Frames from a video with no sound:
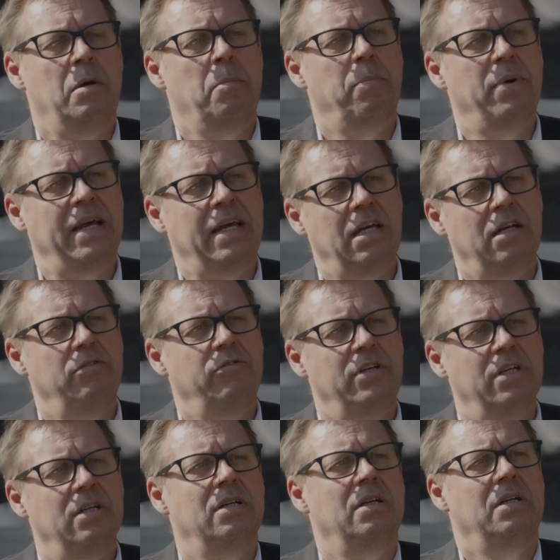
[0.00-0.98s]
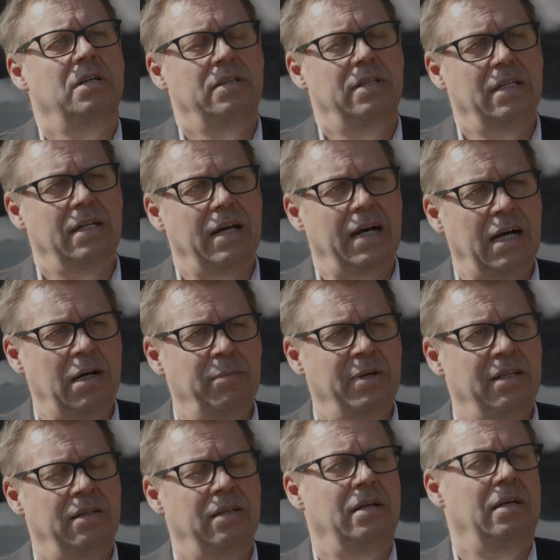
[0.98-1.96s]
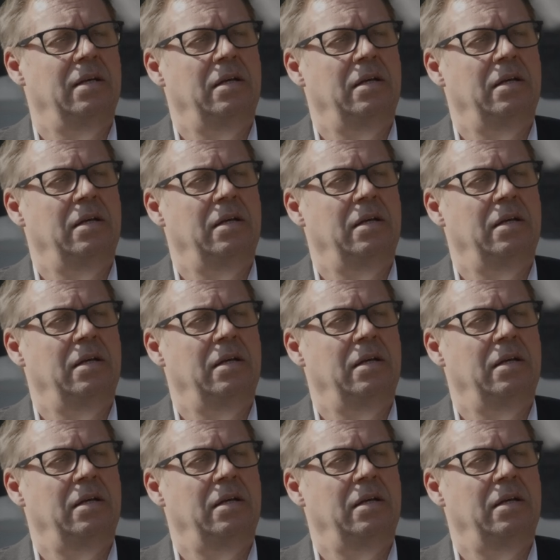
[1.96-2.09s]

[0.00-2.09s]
bringen wir den Rahmen